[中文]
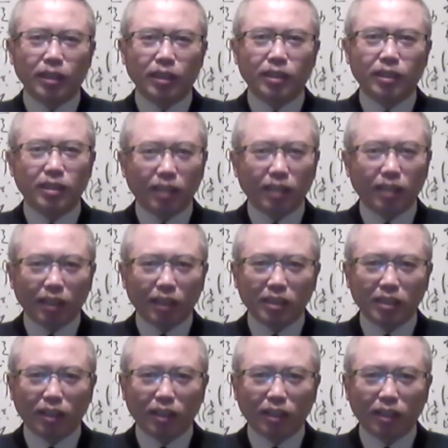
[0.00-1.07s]
你让那
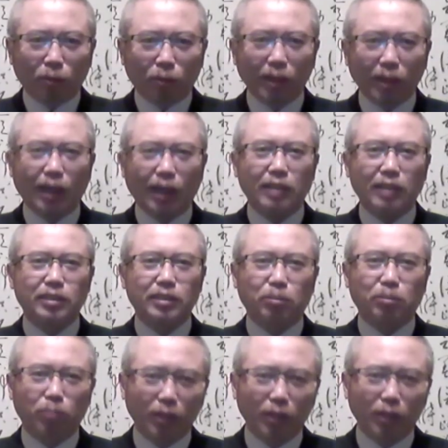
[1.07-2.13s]
些老外呀，怎
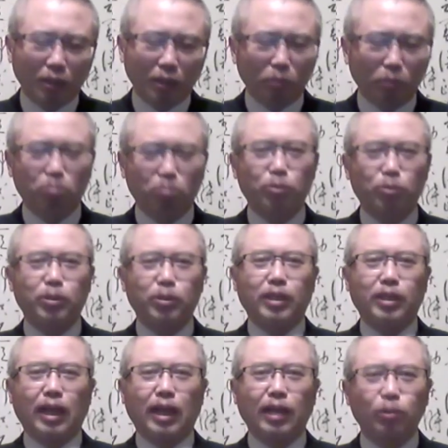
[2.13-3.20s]
么能够不对你
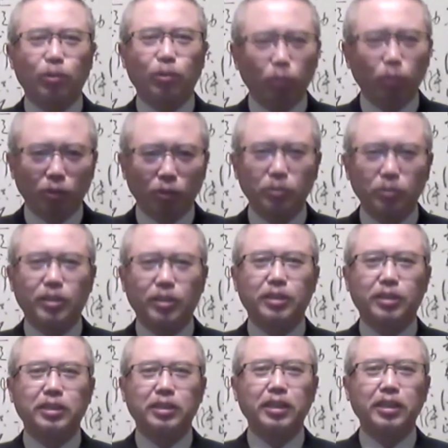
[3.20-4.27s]
啊多留几个
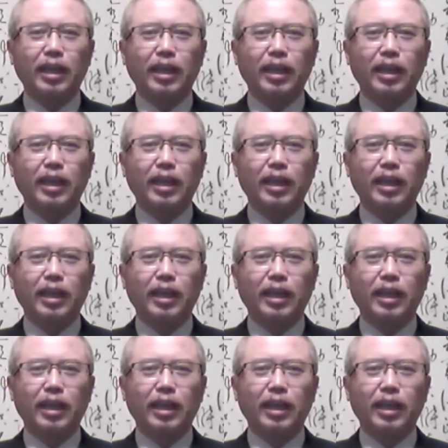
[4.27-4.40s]
心眼